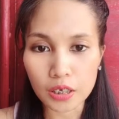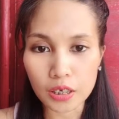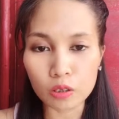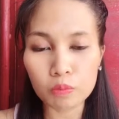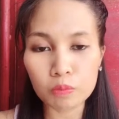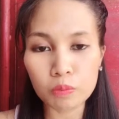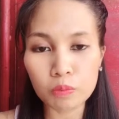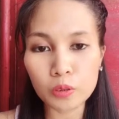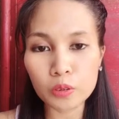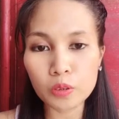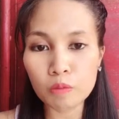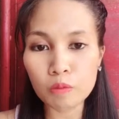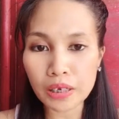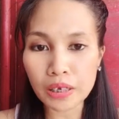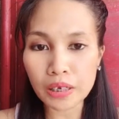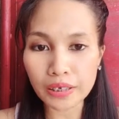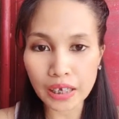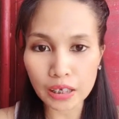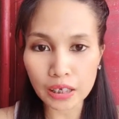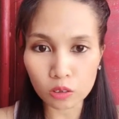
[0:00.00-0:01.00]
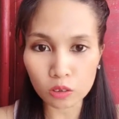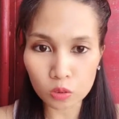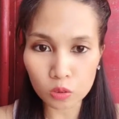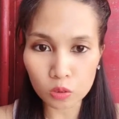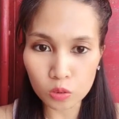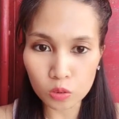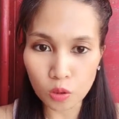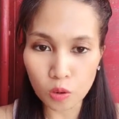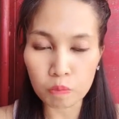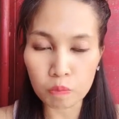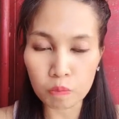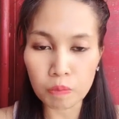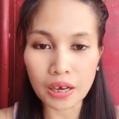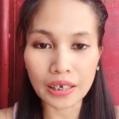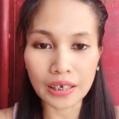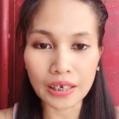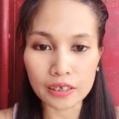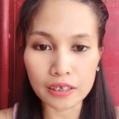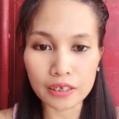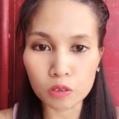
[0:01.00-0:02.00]
Yun po yung pang-detox ko,
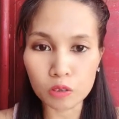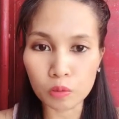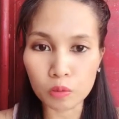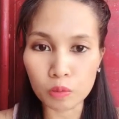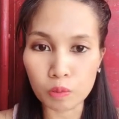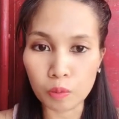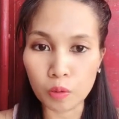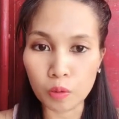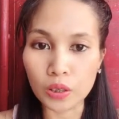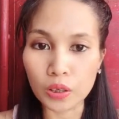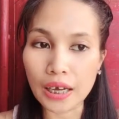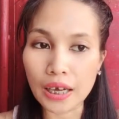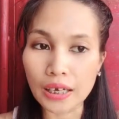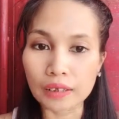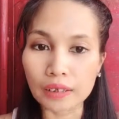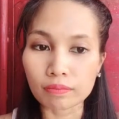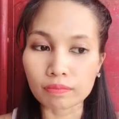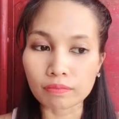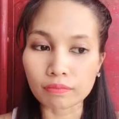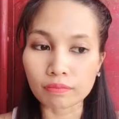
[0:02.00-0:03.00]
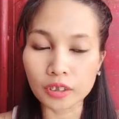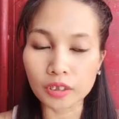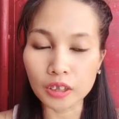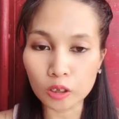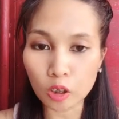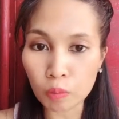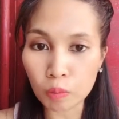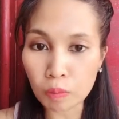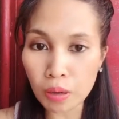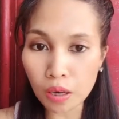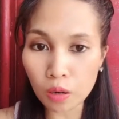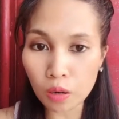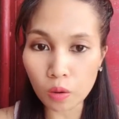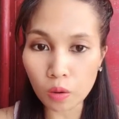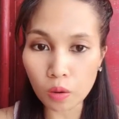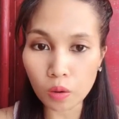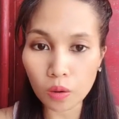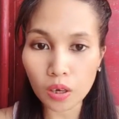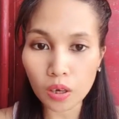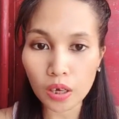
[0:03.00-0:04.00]
pang-cleanse ko po ng stomach
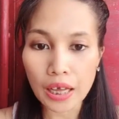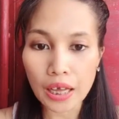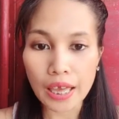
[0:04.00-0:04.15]
ko